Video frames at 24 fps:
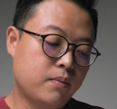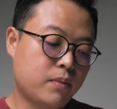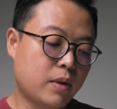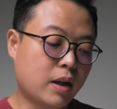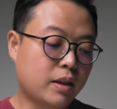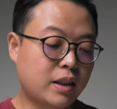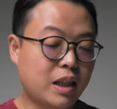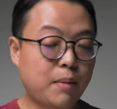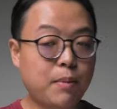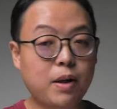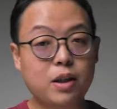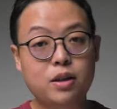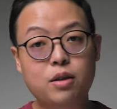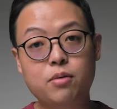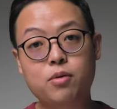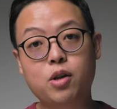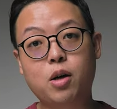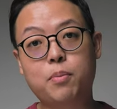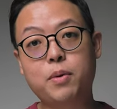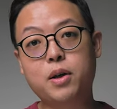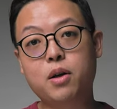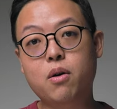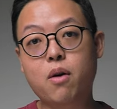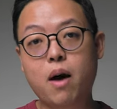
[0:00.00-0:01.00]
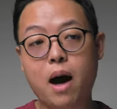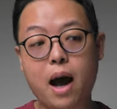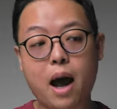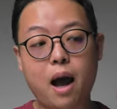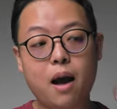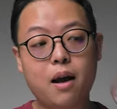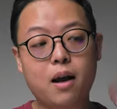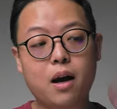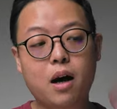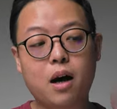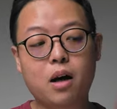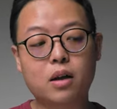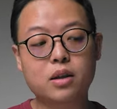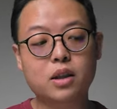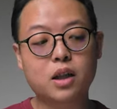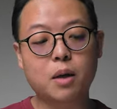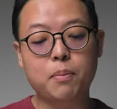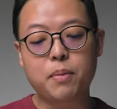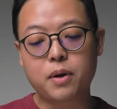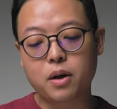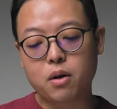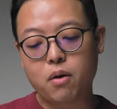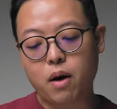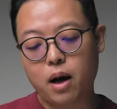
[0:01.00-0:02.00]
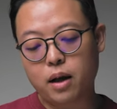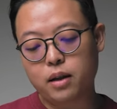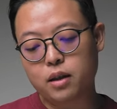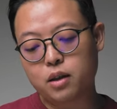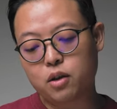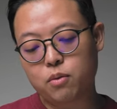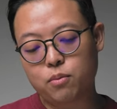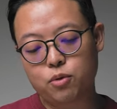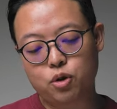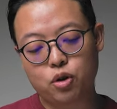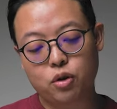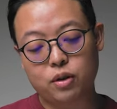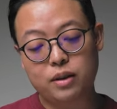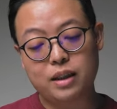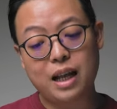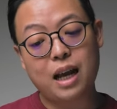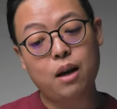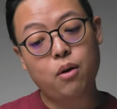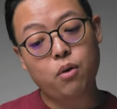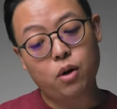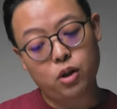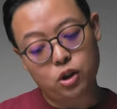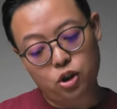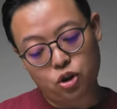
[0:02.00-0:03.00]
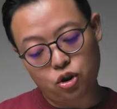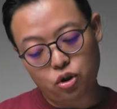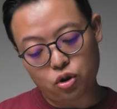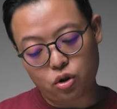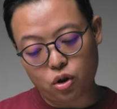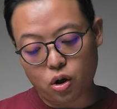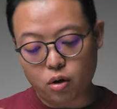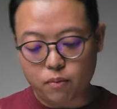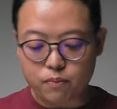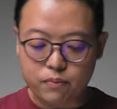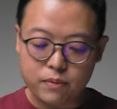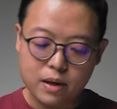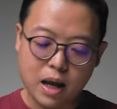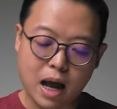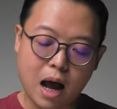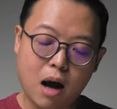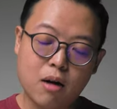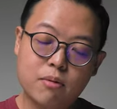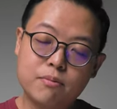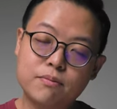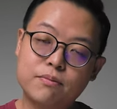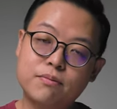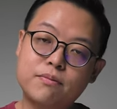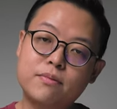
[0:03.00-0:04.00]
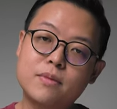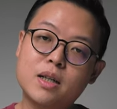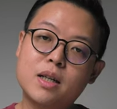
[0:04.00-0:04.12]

然后下面是不是有冰块？好，这个冰块呢，我们就待会使用。好。